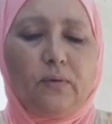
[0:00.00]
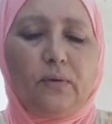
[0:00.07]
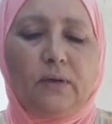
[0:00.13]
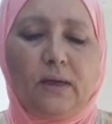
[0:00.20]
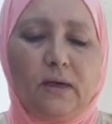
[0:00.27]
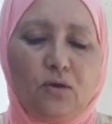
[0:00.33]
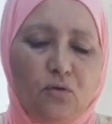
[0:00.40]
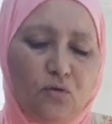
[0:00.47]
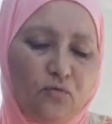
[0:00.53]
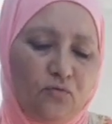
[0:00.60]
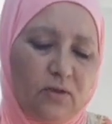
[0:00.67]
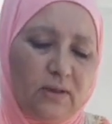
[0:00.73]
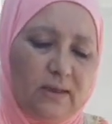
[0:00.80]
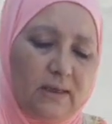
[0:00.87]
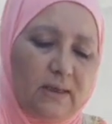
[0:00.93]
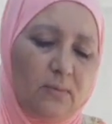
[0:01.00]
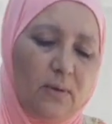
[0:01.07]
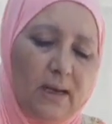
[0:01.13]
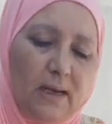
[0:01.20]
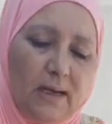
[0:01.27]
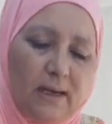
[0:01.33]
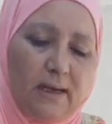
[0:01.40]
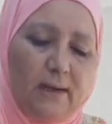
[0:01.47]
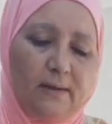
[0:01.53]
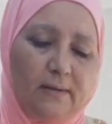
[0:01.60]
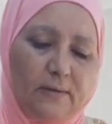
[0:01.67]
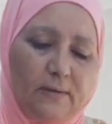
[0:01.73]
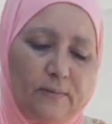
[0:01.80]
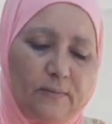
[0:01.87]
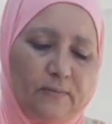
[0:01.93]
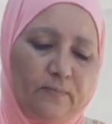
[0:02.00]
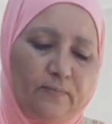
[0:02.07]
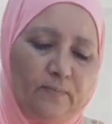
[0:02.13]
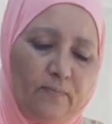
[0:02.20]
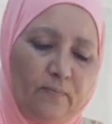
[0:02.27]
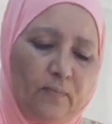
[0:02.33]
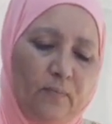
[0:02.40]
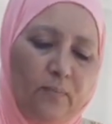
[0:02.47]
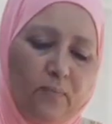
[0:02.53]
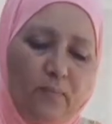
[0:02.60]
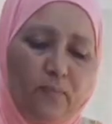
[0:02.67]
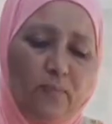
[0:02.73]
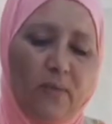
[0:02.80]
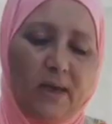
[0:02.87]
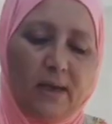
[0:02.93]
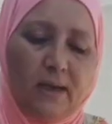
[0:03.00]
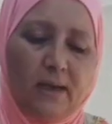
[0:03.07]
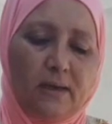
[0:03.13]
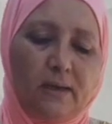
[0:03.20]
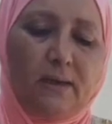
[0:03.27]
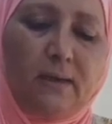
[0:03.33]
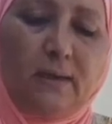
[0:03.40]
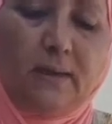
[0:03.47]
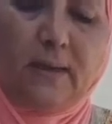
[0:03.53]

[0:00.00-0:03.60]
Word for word: نعركوا في يدينا بحال هكا بحال هكا